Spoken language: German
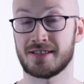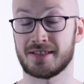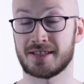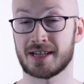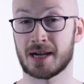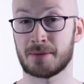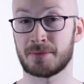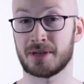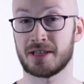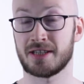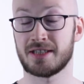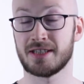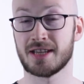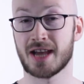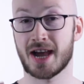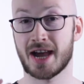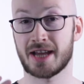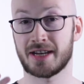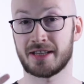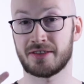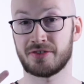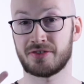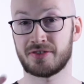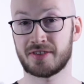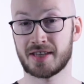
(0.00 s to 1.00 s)
Ich habe hier
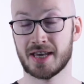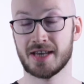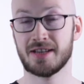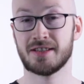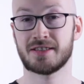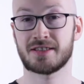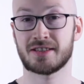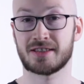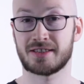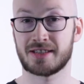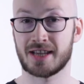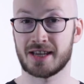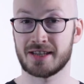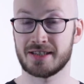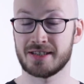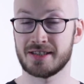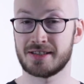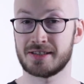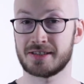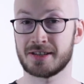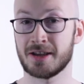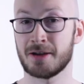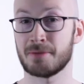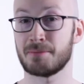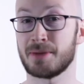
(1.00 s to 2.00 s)
einen Text, der
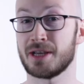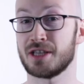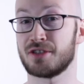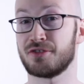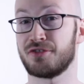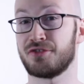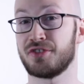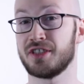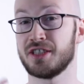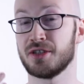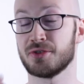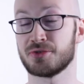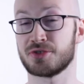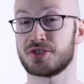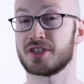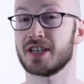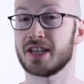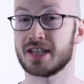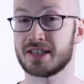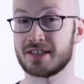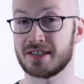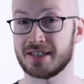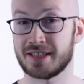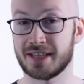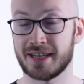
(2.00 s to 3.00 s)
ist
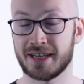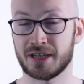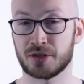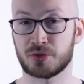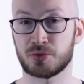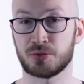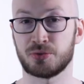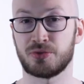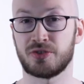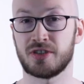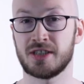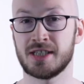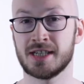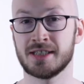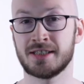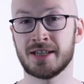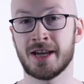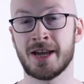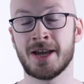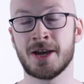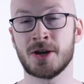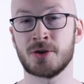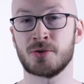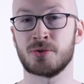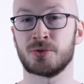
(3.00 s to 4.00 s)
Base64 encodiert
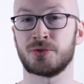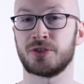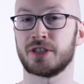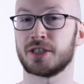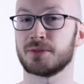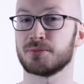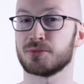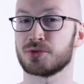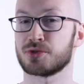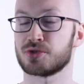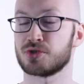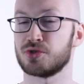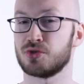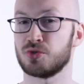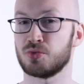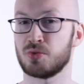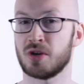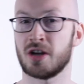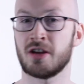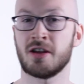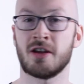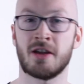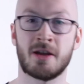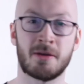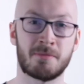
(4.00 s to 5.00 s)
und ich muss
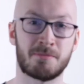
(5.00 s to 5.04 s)
nur